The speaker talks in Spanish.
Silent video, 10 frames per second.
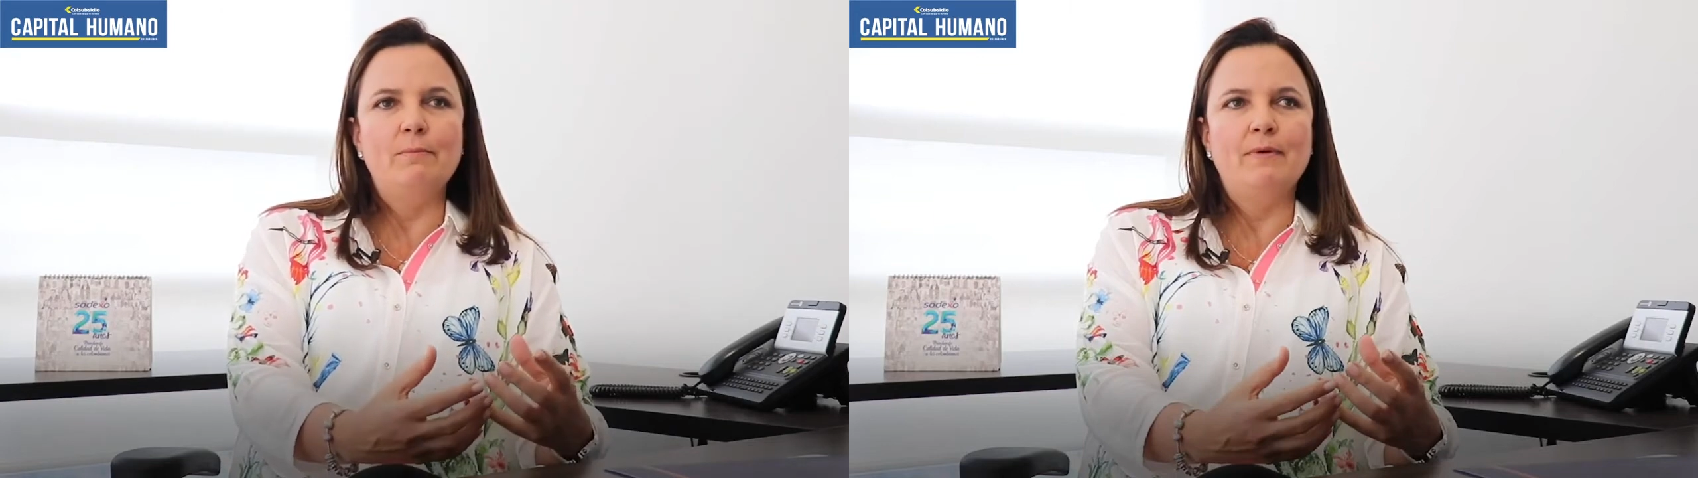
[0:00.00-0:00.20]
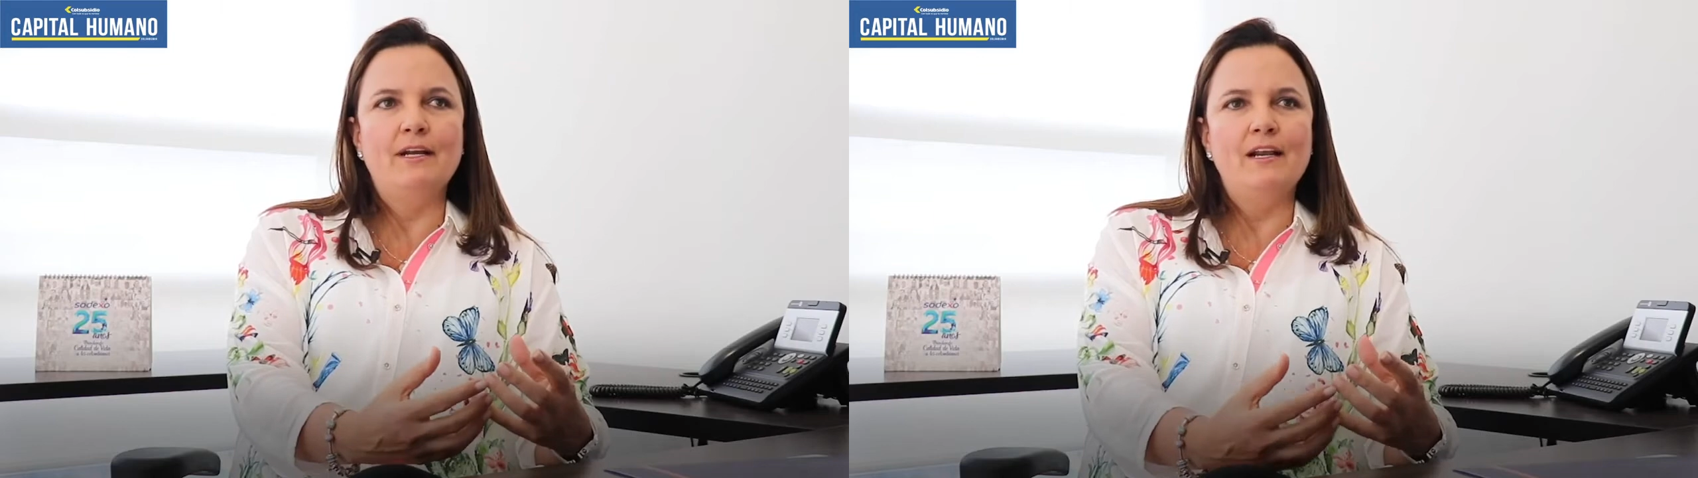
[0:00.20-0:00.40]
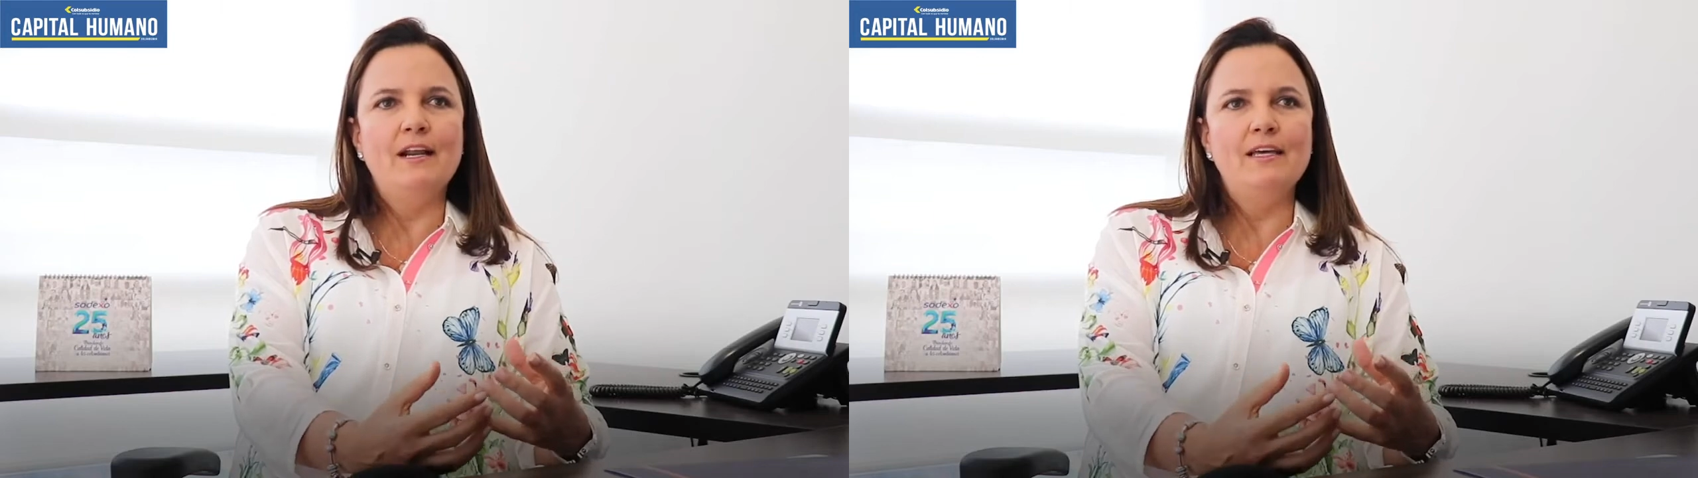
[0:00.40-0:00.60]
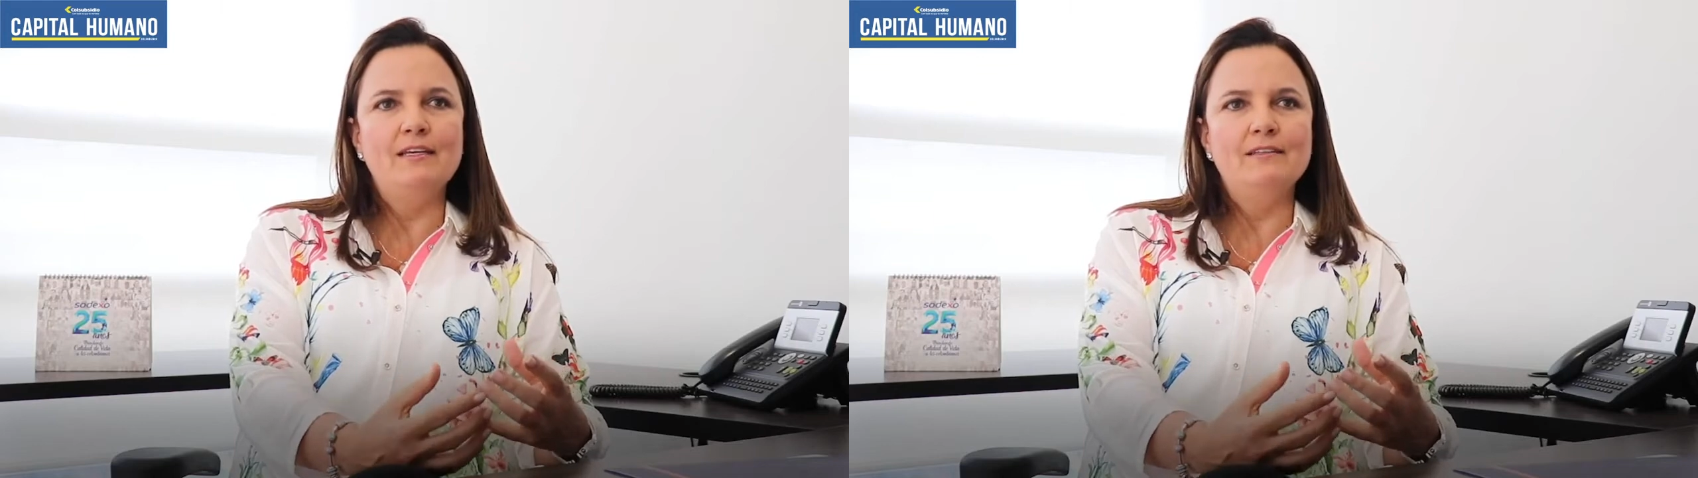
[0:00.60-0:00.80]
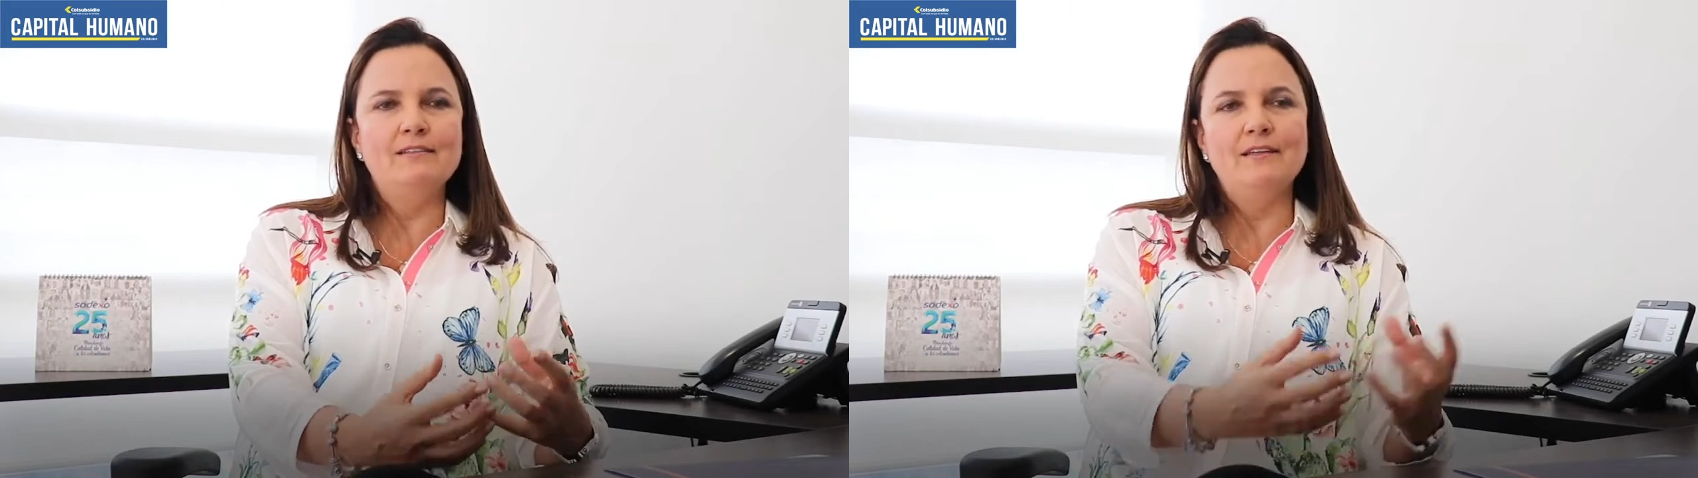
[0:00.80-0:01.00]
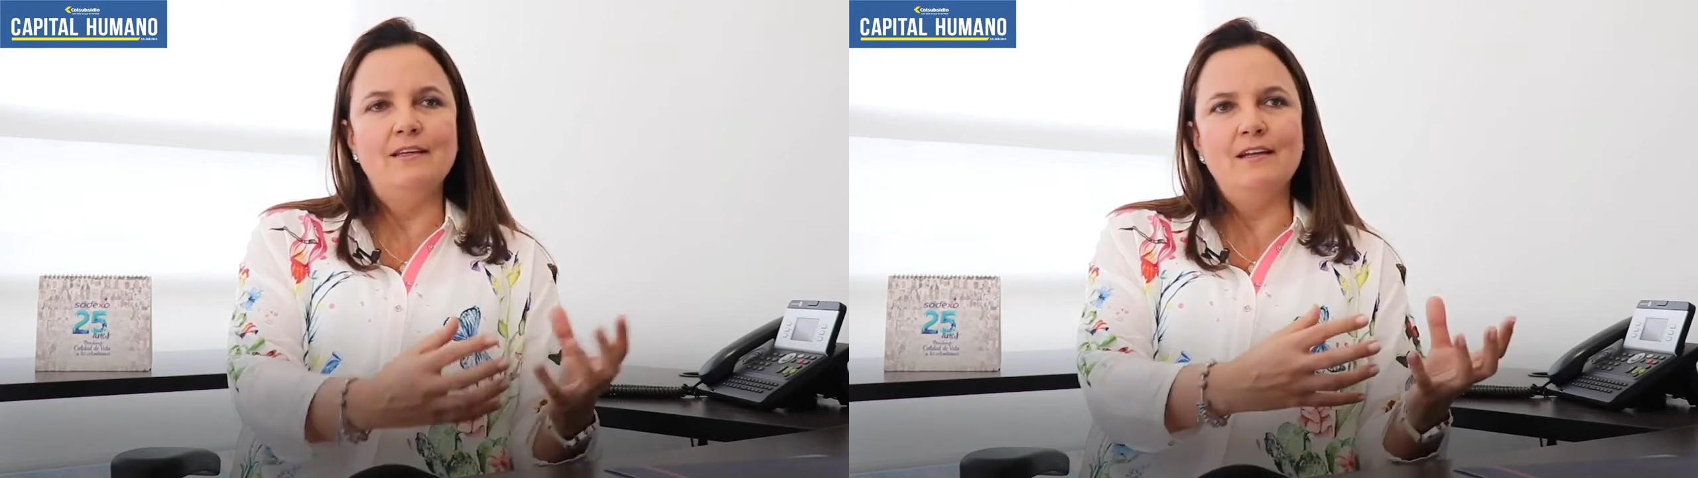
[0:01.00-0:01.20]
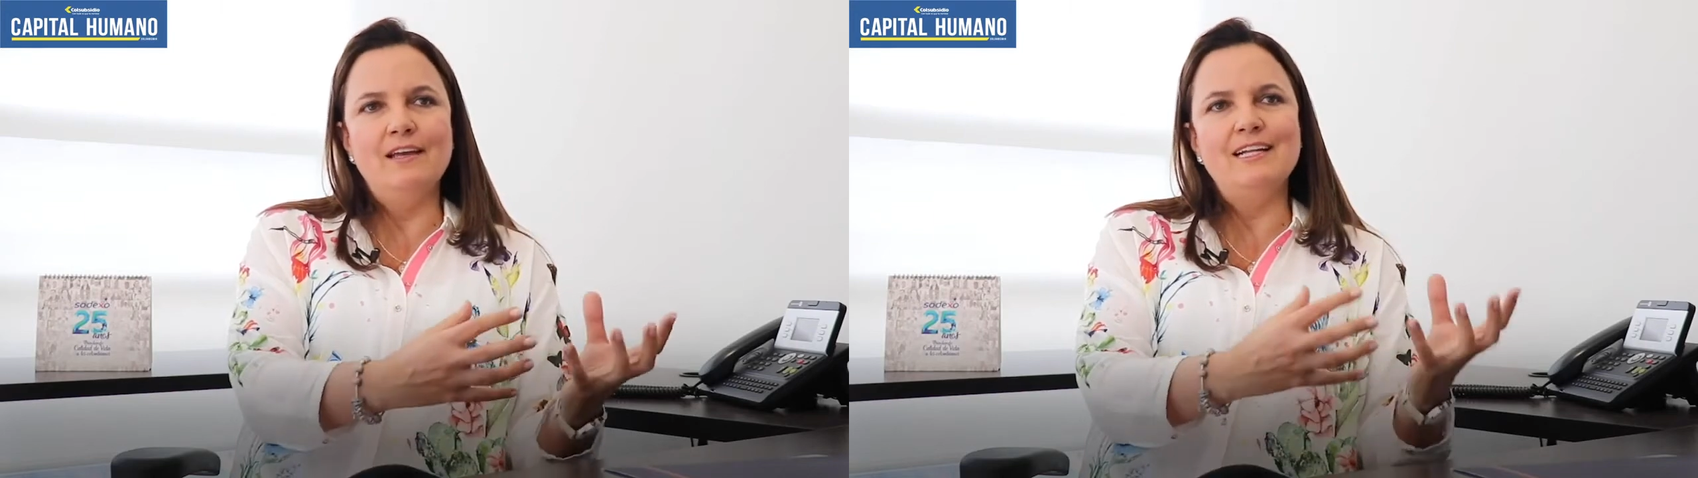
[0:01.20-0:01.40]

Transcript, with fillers: preparar a la gente a tener